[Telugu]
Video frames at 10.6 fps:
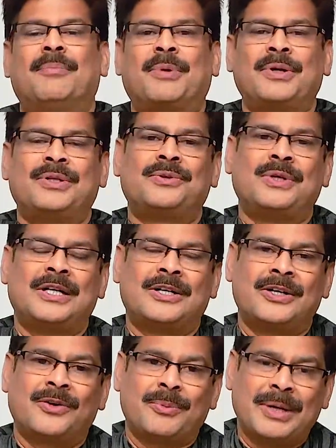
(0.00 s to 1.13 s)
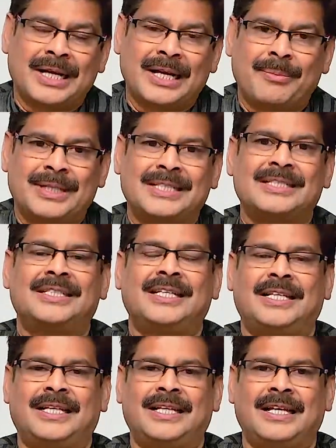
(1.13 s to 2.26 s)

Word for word: మనం ఎదుర్కొనేటువంటి ఒక మెడికల్ ఎమర్జెన్సీ ఇది